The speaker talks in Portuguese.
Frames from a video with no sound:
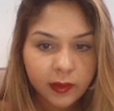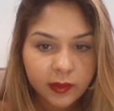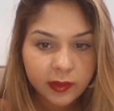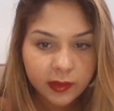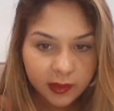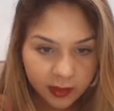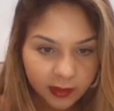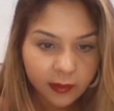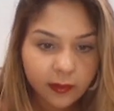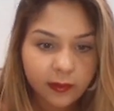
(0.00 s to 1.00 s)
Sim.
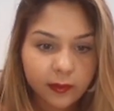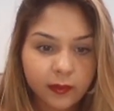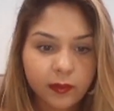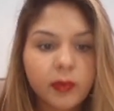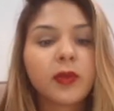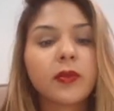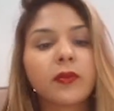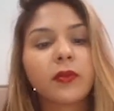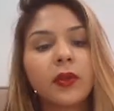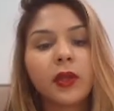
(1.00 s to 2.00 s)
Pronto.
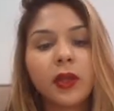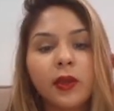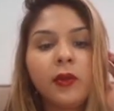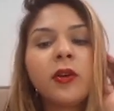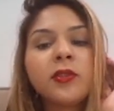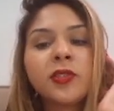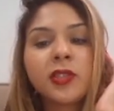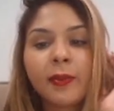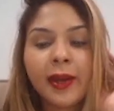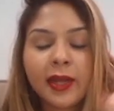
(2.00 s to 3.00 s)
Eu gosto de
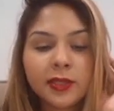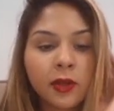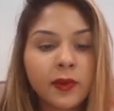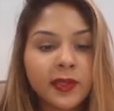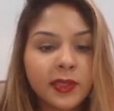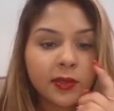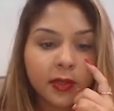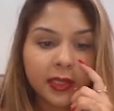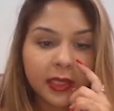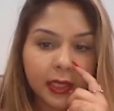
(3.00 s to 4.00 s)
trabalhar só com esses dois
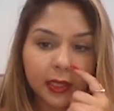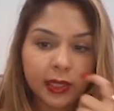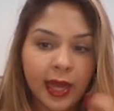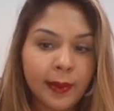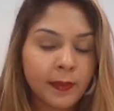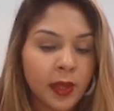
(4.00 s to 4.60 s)
aqui, tá?